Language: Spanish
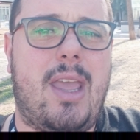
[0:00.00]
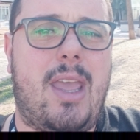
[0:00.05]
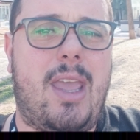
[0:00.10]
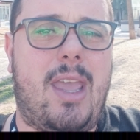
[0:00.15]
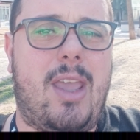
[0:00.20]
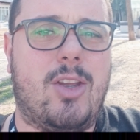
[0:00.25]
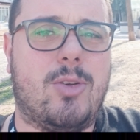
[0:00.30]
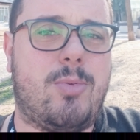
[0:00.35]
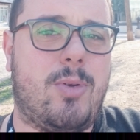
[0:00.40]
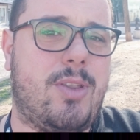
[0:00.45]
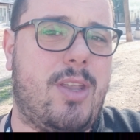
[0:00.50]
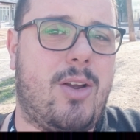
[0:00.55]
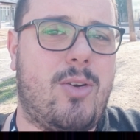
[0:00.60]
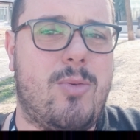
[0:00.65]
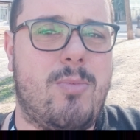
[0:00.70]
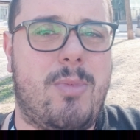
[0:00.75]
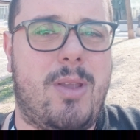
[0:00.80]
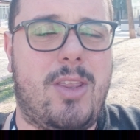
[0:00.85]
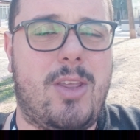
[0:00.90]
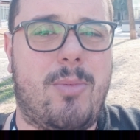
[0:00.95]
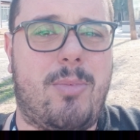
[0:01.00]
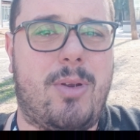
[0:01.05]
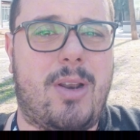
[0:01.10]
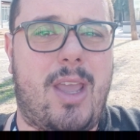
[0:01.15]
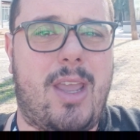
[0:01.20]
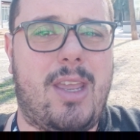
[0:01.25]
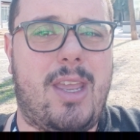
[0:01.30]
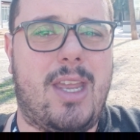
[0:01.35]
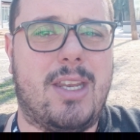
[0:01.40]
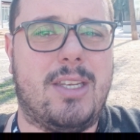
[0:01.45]
Eh, os pondré algún vídeo por
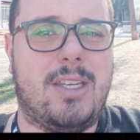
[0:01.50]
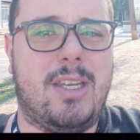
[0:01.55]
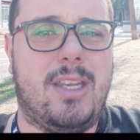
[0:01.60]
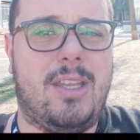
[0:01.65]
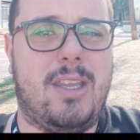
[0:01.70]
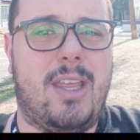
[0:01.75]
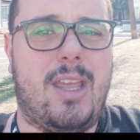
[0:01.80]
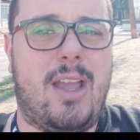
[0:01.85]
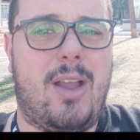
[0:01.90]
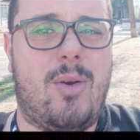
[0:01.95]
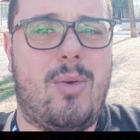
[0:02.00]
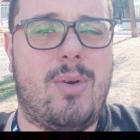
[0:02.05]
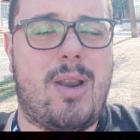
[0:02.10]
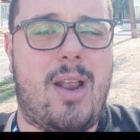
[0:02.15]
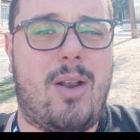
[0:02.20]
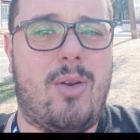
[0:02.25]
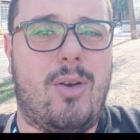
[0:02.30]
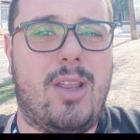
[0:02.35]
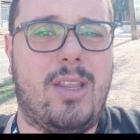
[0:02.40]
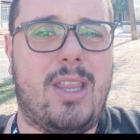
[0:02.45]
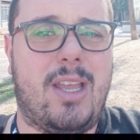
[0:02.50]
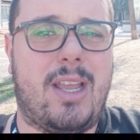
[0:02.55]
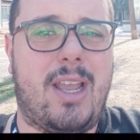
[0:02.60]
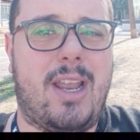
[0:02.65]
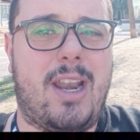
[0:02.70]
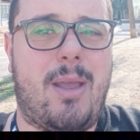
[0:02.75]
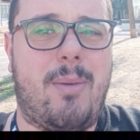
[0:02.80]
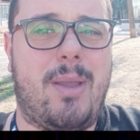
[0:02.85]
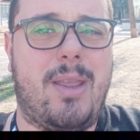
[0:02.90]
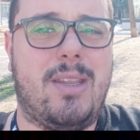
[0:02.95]
ahí así de alguna colita que
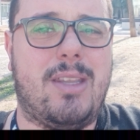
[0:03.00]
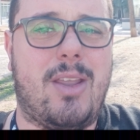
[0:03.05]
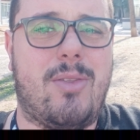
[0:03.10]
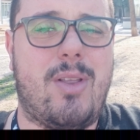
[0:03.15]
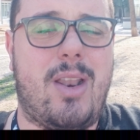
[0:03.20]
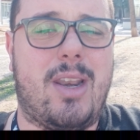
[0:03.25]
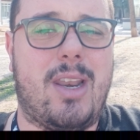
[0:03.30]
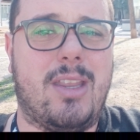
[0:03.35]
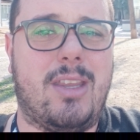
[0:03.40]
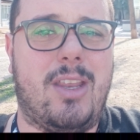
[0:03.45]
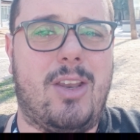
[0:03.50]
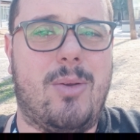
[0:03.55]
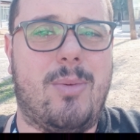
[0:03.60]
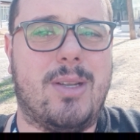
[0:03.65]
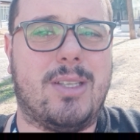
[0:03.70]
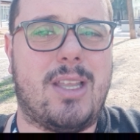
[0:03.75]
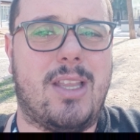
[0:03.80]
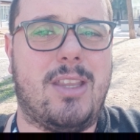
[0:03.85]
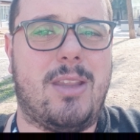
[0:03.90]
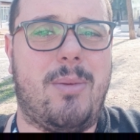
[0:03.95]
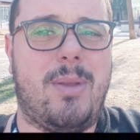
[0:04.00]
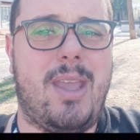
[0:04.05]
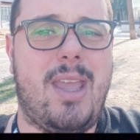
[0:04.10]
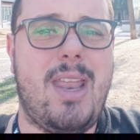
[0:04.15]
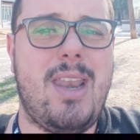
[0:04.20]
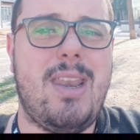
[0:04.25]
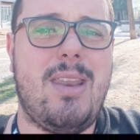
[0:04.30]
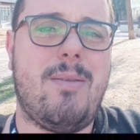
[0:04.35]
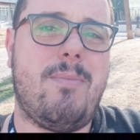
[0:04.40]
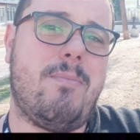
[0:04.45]
grabé, tanto retiro bastante
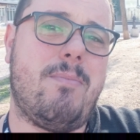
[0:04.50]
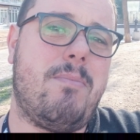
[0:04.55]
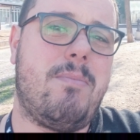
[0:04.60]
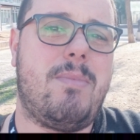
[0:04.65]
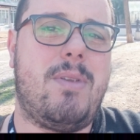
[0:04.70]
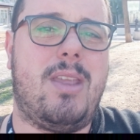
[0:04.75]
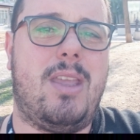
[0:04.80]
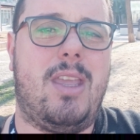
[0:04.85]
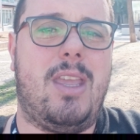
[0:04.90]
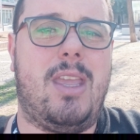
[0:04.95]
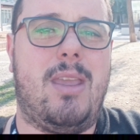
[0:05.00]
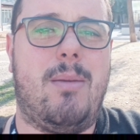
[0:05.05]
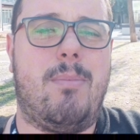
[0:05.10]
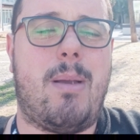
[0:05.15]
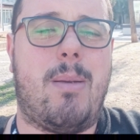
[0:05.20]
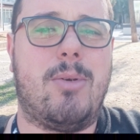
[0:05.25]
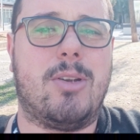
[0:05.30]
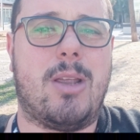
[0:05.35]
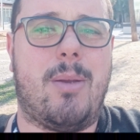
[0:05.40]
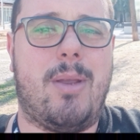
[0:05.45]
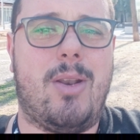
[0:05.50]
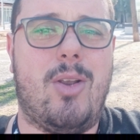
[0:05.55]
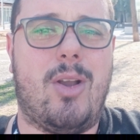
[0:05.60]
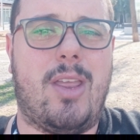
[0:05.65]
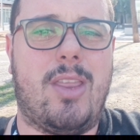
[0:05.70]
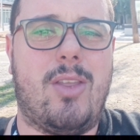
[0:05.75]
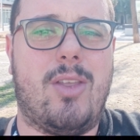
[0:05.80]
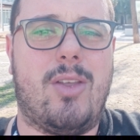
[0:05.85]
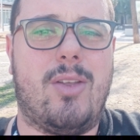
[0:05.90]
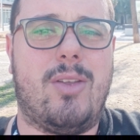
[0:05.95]
bien y vamos a ver lo
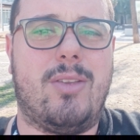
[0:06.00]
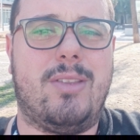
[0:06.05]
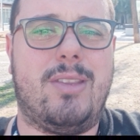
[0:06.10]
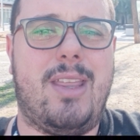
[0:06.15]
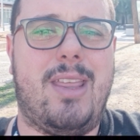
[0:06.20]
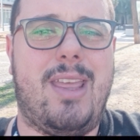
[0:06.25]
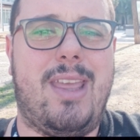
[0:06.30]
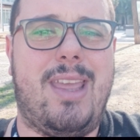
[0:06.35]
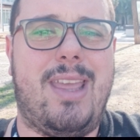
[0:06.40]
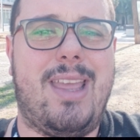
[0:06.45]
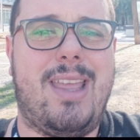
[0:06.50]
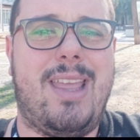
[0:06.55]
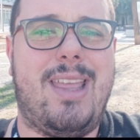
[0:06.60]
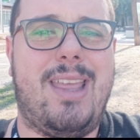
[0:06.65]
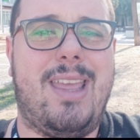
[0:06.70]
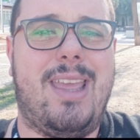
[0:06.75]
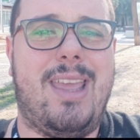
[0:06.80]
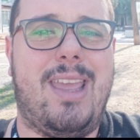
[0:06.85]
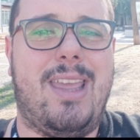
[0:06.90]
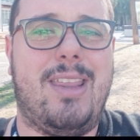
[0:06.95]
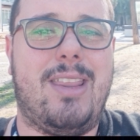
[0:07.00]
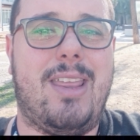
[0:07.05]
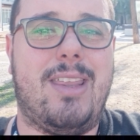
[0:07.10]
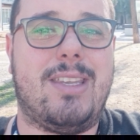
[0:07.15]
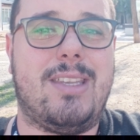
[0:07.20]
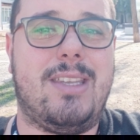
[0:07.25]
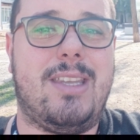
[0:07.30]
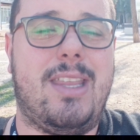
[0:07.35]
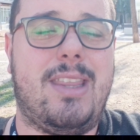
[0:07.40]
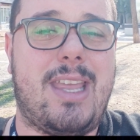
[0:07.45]
que dio de, eh,
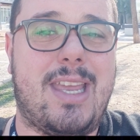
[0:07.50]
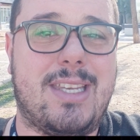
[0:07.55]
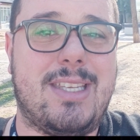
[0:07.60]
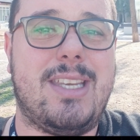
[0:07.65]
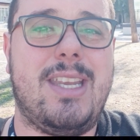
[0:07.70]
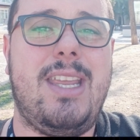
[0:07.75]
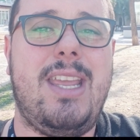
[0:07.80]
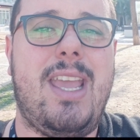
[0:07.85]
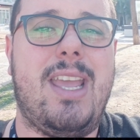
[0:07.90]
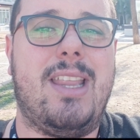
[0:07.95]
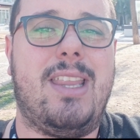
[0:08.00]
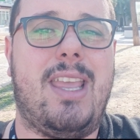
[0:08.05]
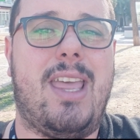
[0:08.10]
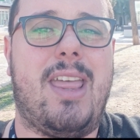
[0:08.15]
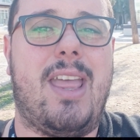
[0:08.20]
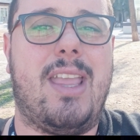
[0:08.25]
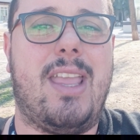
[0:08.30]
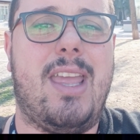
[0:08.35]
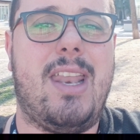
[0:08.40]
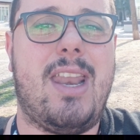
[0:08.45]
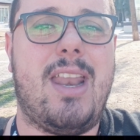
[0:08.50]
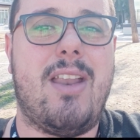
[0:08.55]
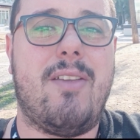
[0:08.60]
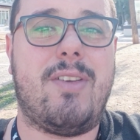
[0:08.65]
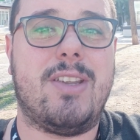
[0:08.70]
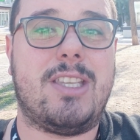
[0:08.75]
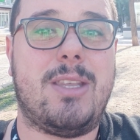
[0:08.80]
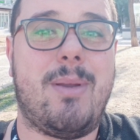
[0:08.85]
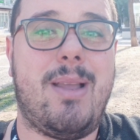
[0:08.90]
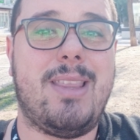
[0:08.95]
de, de, sí el día de ayer en el
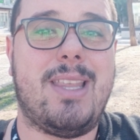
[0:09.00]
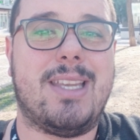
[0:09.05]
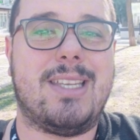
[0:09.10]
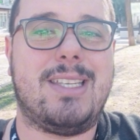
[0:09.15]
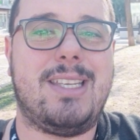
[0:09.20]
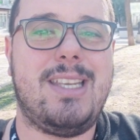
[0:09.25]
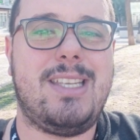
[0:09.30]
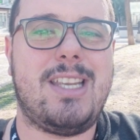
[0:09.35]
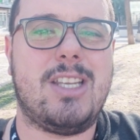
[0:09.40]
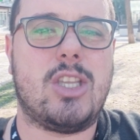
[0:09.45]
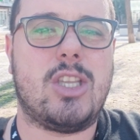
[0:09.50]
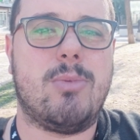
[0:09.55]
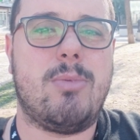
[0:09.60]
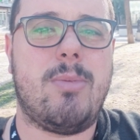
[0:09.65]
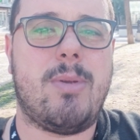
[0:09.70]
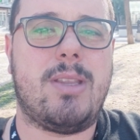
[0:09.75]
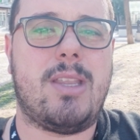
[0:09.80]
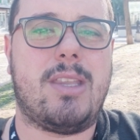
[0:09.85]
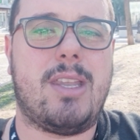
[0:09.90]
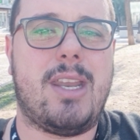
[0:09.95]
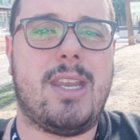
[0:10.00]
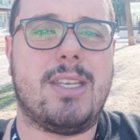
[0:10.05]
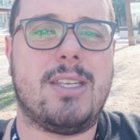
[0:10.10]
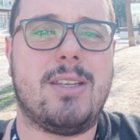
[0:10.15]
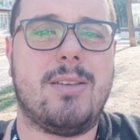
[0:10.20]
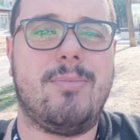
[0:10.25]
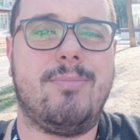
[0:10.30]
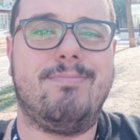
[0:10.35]
Festival de Sitges 2023.